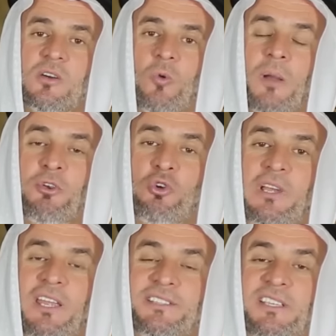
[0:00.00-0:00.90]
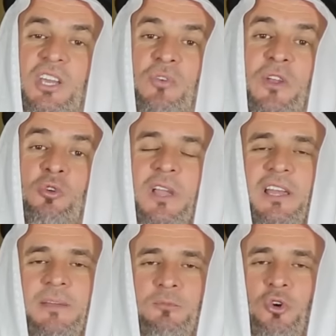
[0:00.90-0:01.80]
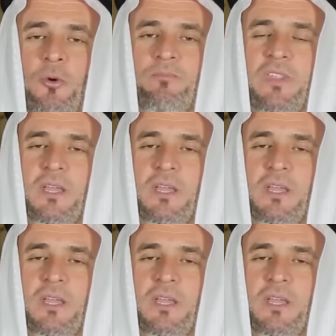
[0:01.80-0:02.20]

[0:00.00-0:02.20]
وبكليته فيكلمه